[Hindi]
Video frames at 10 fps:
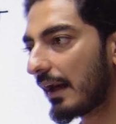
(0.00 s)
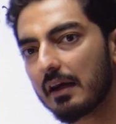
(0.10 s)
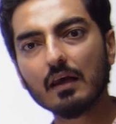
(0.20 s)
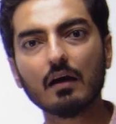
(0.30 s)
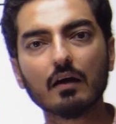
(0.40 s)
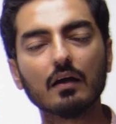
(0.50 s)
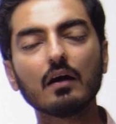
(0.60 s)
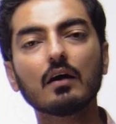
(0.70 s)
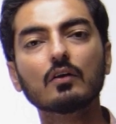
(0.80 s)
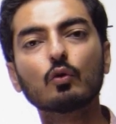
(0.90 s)
डी आ गया
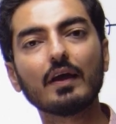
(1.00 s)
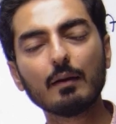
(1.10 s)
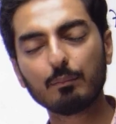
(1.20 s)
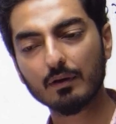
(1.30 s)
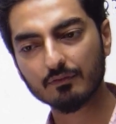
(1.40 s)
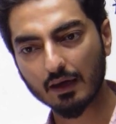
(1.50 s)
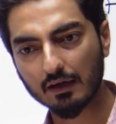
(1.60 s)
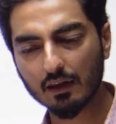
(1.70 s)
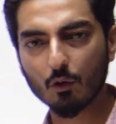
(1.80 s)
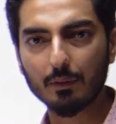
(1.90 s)
तो ए प्लस टेन डी
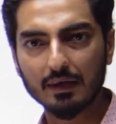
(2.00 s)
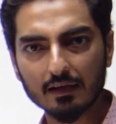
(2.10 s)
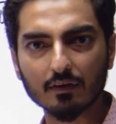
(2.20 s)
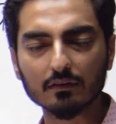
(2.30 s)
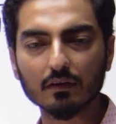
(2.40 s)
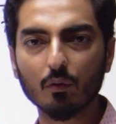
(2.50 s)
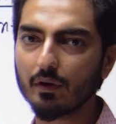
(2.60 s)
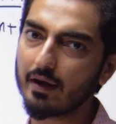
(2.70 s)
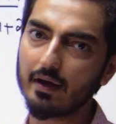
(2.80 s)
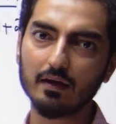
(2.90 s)
को मैं लिख सकता हूँ
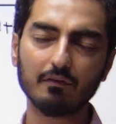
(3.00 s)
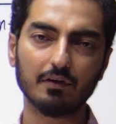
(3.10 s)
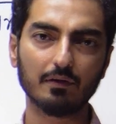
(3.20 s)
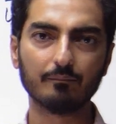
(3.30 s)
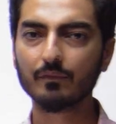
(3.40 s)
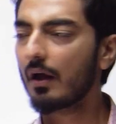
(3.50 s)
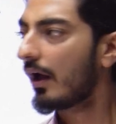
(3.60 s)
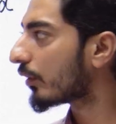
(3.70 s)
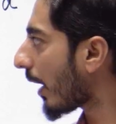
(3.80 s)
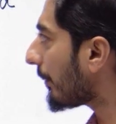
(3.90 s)
ए इलेवन तो आपने